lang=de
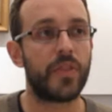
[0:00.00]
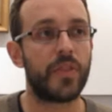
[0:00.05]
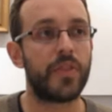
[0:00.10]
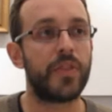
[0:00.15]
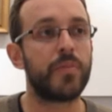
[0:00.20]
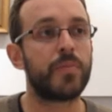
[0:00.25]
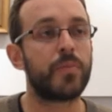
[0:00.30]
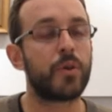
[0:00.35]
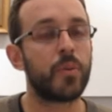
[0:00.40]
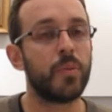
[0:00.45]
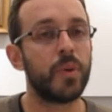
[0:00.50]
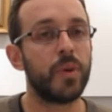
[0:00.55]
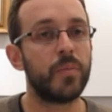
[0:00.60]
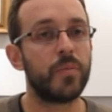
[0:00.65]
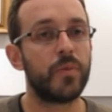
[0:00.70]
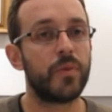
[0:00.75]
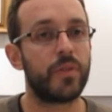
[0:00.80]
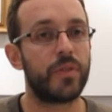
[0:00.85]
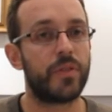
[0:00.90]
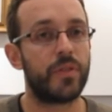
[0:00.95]
The
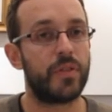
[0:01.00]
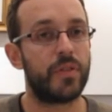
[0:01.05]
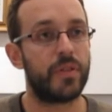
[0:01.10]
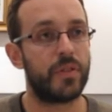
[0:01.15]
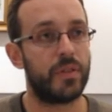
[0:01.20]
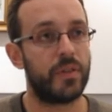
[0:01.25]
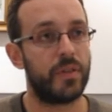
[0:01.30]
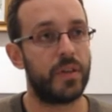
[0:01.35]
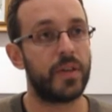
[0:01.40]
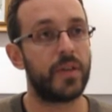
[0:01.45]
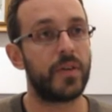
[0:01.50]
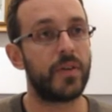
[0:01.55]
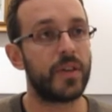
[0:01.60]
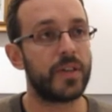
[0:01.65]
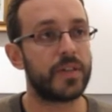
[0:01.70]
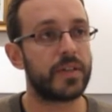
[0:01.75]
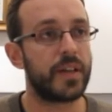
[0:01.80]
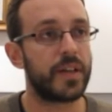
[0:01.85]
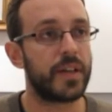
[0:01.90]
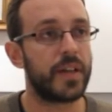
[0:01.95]
problem with uh, in
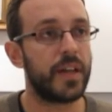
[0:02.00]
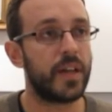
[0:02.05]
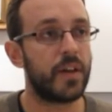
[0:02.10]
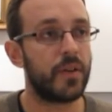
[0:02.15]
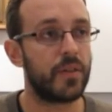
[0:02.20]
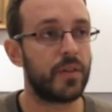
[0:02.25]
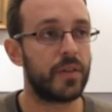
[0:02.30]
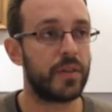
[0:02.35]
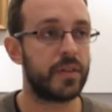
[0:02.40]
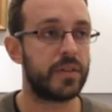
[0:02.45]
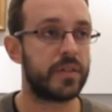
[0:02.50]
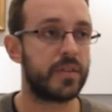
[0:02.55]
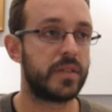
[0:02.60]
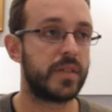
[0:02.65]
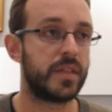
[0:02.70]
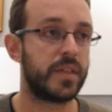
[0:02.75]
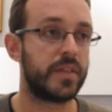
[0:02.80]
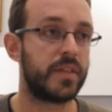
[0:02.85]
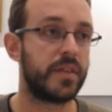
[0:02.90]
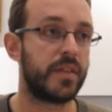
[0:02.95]
Greece right now is
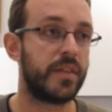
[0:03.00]
that